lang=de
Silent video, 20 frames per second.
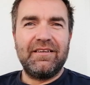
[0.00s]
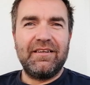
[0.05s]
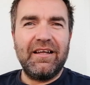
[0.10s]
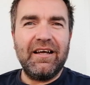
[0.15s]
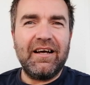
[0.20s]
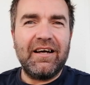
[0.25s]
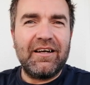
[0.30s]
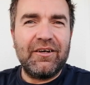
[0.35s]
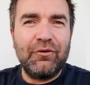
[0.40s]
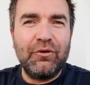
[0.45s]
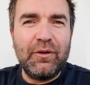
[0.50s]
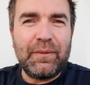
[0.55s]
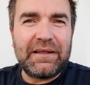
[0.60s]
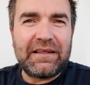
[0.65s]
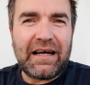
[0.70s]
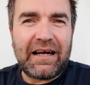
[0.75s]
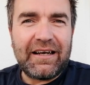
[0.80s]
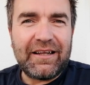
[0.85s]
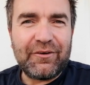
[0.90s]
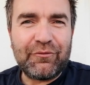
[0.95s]
Ja, hallo liebe
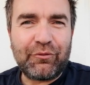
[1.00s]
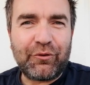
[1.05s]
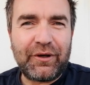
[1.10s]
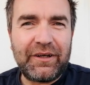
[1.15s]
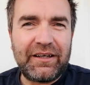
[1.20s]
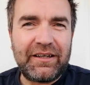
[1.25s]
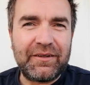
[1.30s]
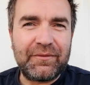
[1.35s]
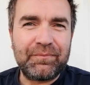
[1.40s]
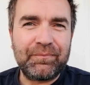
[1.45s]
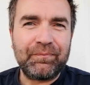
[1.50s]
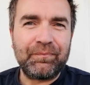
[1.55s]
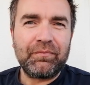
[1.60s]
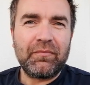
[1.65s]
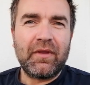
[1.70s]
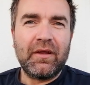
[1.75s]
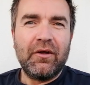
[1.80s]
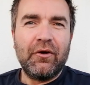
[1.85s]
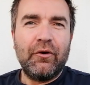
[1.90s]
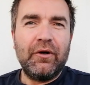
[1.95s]
Italienfreunde.
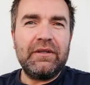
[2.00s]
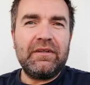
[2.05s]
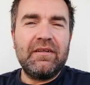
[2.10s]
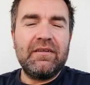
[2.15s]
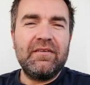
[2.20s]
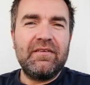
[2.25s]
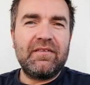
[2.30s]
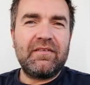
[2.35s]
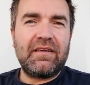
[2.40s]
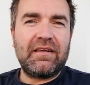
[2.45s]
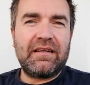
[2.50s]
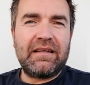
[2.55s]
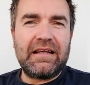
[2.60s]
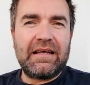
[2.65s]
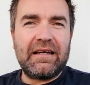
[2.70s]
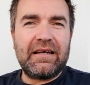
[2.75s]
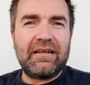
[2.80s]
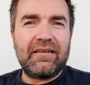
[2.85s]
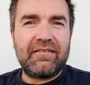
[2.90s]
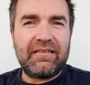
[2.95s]
Heute ist
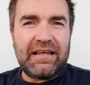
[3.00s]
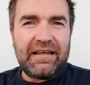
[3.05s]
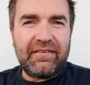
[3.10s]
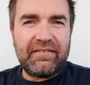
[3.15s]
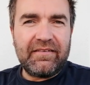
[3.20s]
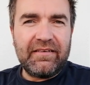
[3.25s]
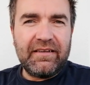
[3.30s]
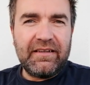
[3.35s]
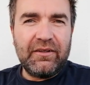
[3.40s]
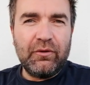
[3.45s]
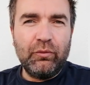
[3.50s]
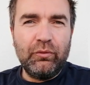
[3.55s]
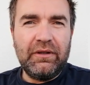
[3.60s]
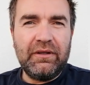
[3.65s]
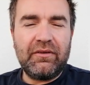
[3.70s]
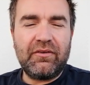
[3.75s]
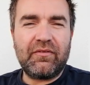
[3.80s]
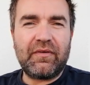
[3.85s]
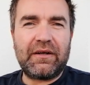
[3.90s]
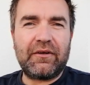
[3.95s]
der 16.
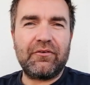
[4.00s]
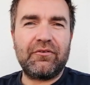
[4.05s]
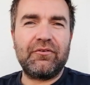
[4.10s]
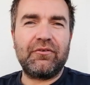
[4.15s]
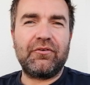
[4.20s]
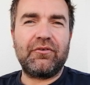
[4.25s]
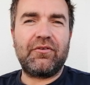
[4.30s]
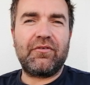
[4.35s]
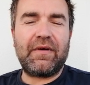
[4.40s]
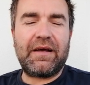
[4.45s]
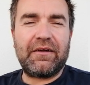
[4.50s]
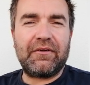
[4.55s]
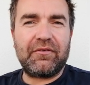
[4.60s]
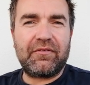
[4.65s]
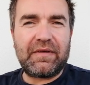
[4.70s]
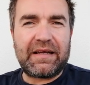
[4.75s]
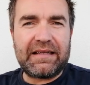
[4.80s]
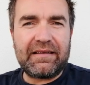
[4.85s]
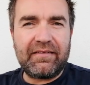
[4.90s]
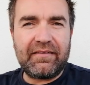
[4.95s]
Juni
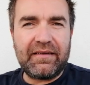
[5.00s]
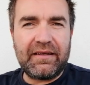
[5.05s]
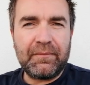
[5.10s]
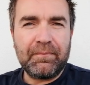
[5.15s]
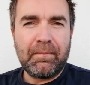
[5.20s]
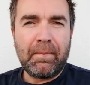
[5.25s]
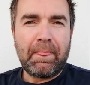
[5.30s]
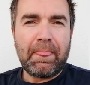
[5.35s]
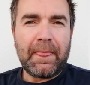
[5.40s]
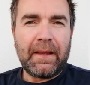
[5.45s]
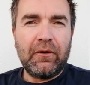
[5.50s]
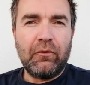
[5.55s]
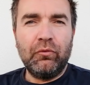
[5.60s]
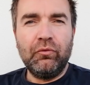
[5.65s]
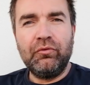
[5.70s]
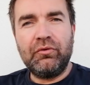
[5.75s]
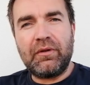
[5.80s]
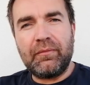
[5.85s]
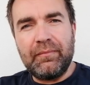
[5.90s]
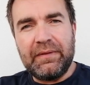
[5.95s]
2022
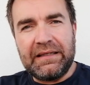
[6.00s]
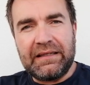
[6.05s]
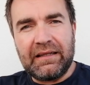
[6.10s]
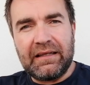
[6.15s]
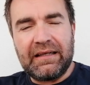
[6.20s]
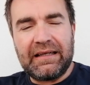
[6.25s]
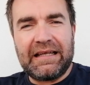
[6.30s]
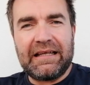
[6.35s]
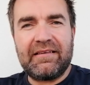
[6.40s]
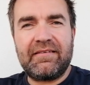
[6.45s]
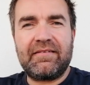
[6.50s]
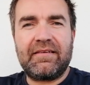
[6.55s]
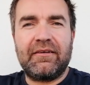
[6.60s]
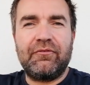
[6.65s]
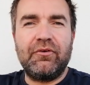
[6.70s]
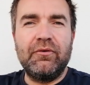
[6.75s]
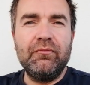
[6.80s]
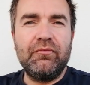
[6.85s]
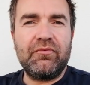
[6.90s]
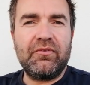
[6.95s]
und mit
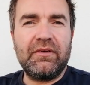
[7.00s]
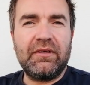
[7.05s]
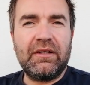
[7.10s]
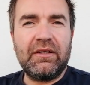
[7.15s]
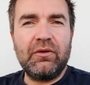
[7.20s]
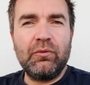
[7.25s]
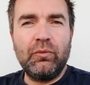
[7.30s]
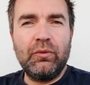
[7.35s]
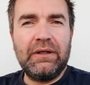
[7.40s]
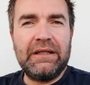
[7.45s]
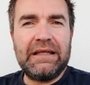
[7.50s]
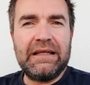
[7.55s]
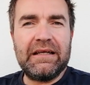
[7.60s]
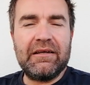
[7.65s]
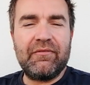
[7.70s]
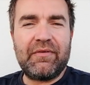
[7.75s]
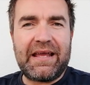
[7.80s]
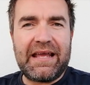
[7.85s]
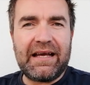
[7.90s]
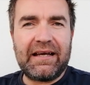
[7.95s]
gestern 15. Juni
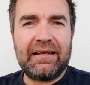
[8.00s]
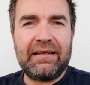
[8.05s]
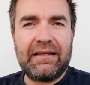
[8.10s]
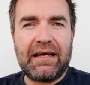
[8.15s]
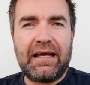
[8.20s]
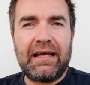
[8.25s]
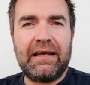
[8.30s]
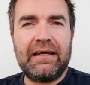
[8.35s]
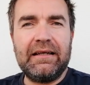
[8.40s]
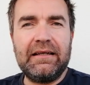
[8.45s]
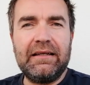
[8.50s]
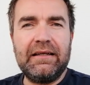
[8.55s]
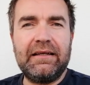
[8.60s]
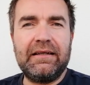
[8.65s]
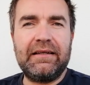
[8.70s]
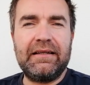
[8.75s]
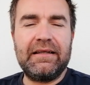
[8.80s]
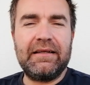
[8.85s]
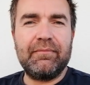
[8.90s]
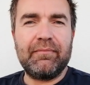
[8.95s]
wären ja
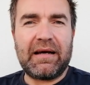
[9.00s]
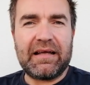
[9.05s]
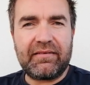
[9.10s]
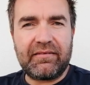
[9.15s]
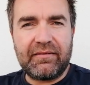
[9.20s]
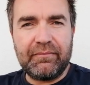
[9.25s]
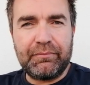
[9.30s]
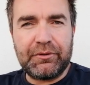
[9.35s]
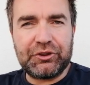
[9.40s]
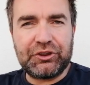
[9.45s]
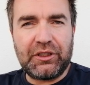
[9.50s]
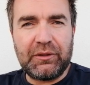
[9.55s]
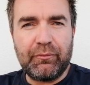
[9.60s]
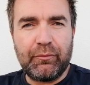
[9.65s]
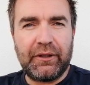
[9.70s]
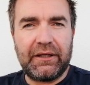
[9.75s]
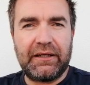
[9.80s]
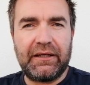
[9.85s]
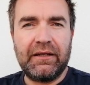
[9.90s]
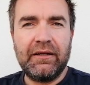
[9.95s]
eigentlich die
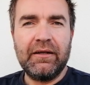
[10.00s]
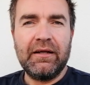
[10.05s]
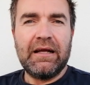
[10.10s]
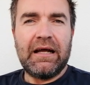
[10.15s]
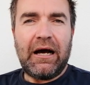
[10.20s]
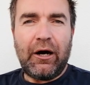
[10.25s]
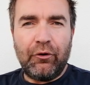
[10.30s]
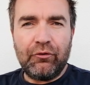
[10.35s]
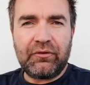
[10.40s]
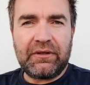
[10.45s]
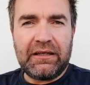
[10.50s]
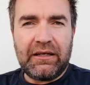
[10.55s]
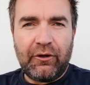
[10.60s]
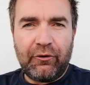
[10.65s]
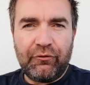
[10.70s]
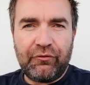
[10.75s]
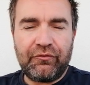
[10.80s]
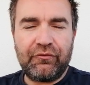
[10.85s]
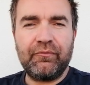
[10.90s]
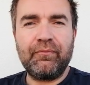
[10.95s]
Maskenbestimmungen
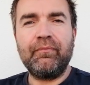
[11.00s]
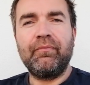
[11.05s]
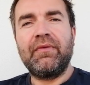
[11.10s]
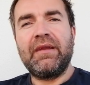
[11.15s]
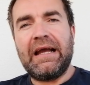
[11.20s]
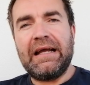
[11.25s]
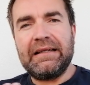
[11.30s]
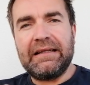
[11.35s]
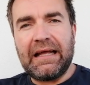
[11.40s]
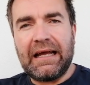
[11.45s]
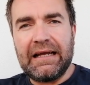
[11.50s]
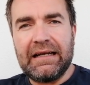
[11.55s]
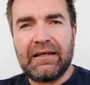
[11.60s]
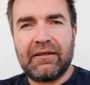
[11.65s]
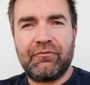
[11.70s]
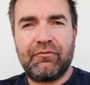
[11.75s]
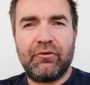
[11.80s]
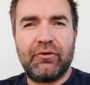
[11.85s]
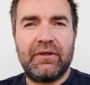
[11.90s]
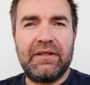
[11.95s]
ausgelaufen. Ein Teil
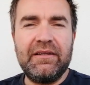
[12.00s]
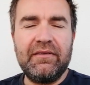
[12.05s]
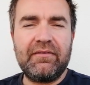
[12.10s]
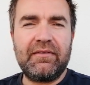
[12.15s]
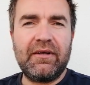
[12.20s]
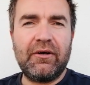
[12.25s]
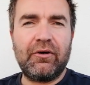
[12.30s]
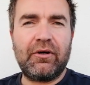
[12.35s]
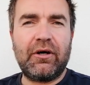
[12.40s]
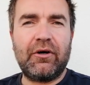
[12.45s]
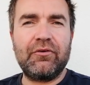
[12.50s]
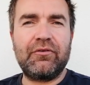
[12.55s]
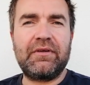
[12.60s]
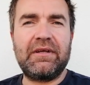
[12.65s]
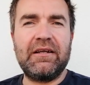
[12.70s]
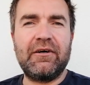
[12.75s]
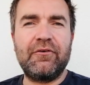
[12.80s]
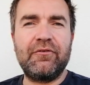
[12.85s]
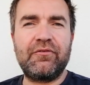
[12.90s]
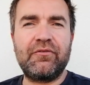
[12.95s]
davon ist ja auch
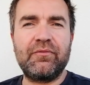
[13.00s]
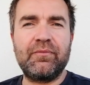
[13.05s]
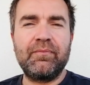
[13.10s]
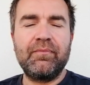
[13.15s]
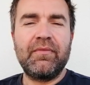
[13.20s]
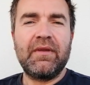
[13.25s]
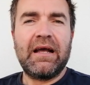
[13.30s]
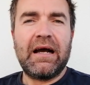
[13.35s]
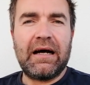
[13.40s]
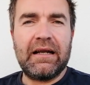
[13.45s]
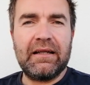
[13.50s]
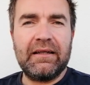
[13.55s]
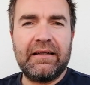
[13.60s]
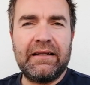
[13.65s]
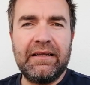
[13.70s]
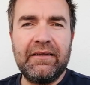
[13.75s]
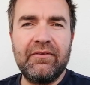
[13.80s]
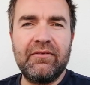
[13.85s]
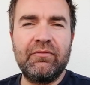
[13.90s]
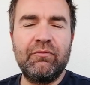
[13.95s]
ausgelaufen.
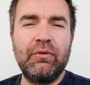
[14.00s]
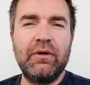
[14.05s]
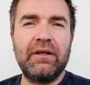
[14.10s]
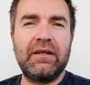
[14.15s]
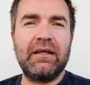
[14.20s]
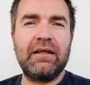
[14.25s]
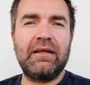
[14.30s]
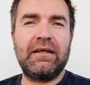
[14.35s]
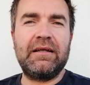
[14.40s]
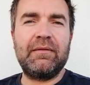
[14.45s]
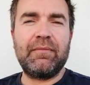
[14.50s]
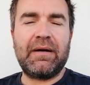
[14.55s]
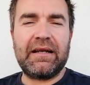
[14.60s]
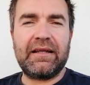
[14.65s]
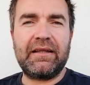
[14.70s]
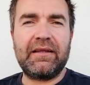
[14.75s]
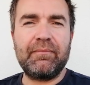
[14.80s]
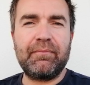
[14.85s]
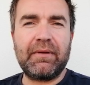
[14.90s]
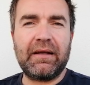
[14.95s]
Allerdings wurde in
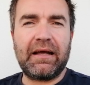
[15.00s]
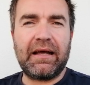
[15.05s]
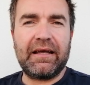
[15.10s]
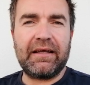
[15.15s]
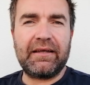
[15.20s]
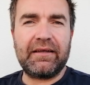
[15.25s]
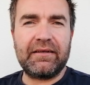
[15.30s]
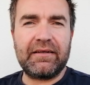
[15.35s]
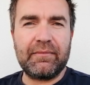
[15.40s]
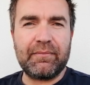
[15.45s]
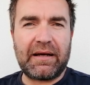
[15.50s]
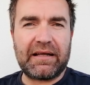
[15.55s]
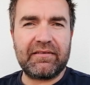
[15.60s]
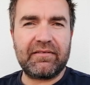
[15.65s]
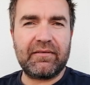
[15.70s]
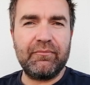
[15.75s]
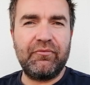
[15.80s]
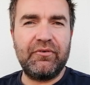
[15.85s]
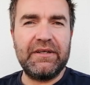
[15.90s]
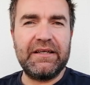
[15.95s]
manchen Bereichen die
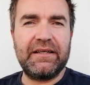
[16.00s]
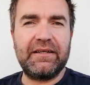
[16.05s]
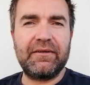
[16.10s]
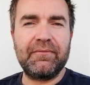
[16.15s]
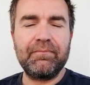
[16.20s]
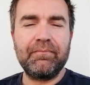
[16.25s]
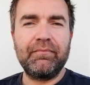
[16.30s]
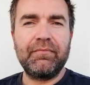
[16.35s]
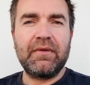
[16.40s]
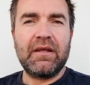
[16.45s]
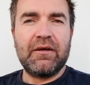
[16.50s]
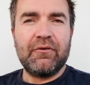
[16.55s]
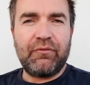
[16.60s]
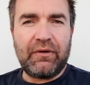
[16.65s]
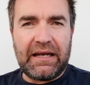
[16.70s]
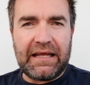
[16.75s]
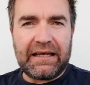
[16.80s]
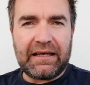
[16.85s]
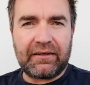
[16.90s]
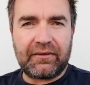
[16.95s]
Maskenpflicht
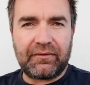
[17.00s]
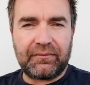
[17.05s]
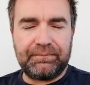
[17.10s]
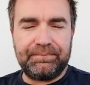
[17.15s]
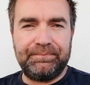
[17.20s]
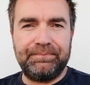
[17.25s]
verlängert.